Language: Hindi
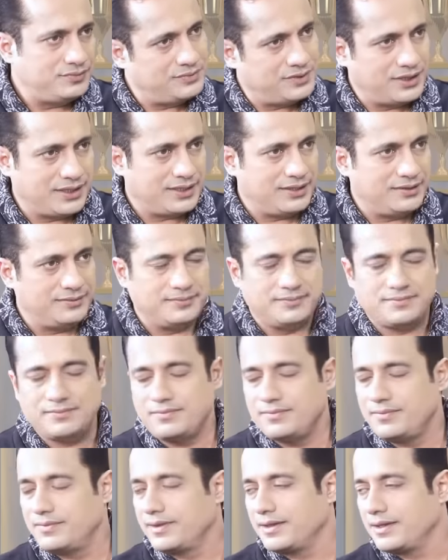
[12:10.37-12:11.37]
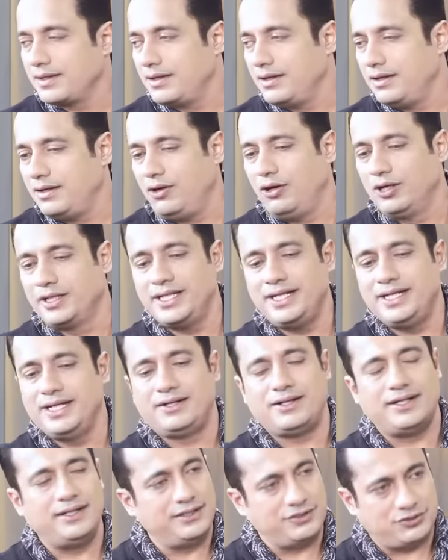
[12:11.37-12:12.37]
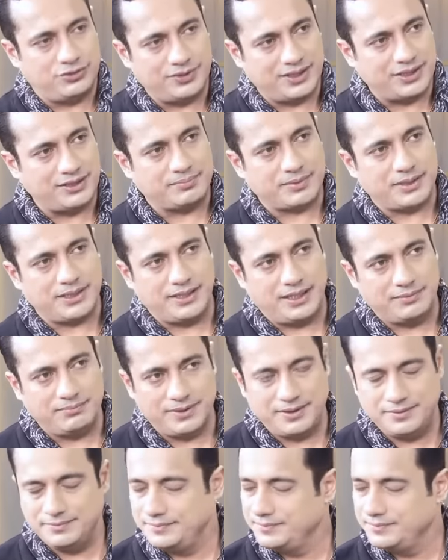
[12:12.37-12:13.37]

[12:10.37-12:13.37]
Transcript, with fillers: ठीक है और ये ये ट्रेनिंग्स होंगी आपके साथ में